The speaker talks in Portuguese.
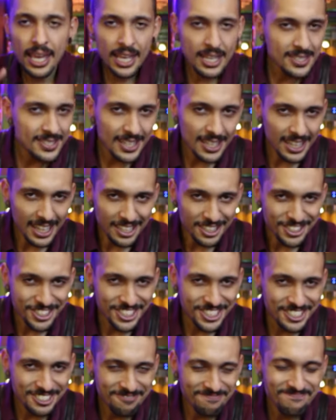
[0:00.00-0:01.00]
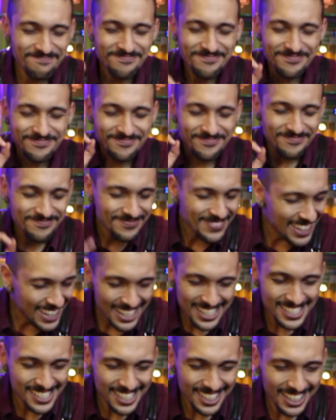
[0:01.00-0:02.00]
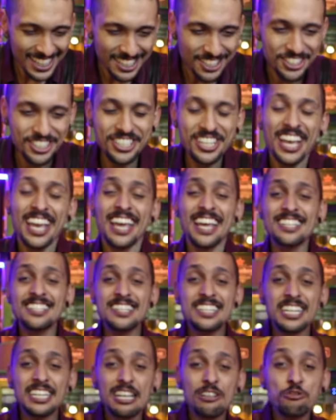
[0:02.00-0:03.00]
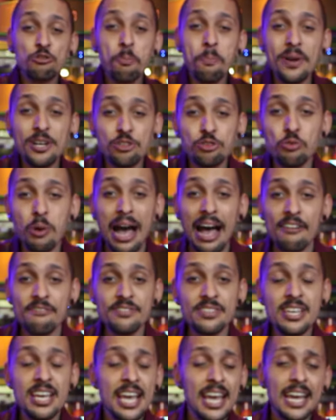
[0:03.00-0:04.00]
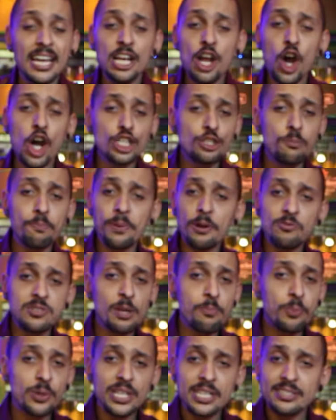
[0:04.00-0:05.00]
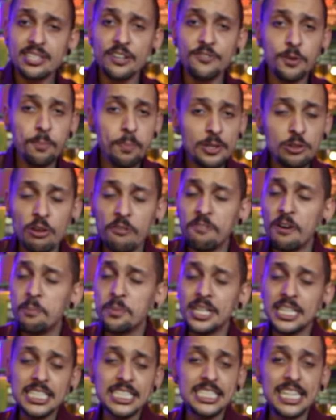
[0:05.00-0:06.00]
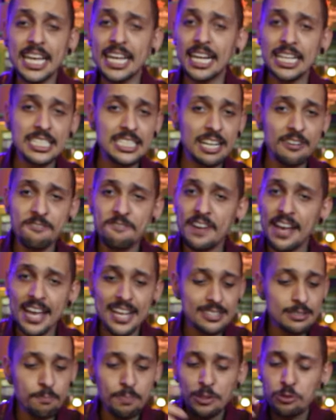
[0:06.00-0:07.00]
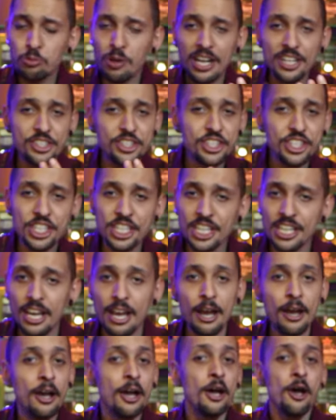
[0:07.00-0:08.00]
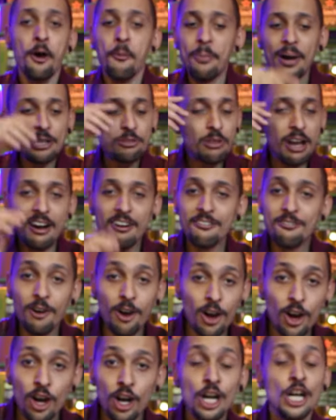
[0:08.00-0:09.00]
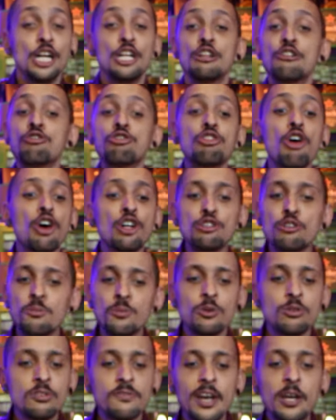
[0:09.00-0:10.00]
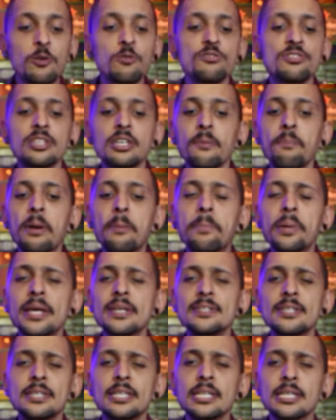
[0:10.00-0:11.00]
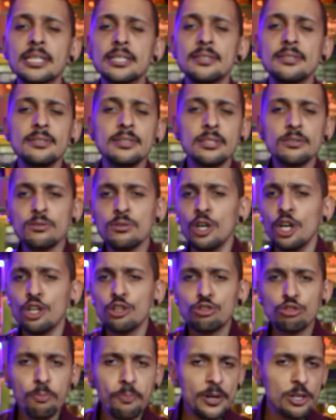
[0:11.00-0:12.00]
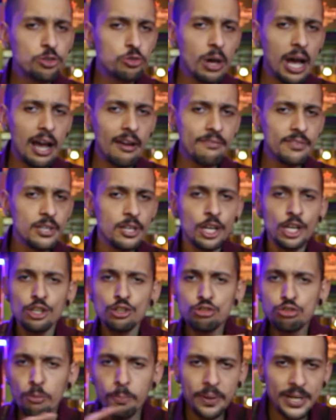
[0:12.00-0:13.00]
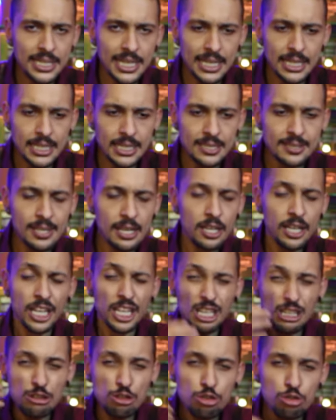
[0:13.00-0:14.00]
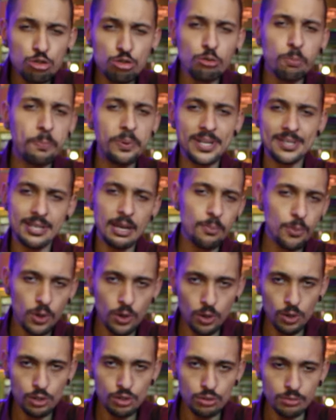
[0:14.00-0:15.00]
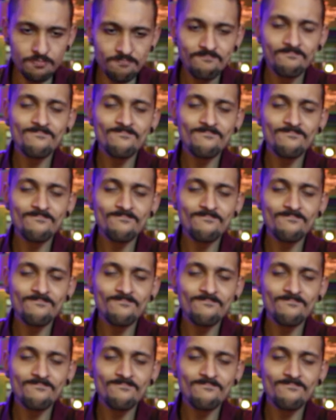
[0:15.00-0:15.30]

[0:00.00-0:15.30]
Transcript: Excelente excelente. Esse drink é super suave, ele é ótimo para você poder servir para tua família inteira ali na festa, para tua tia, para tua avó, todo mundo vai conseguir beber esse drinkzinho super suave, super delícia e super saboroso.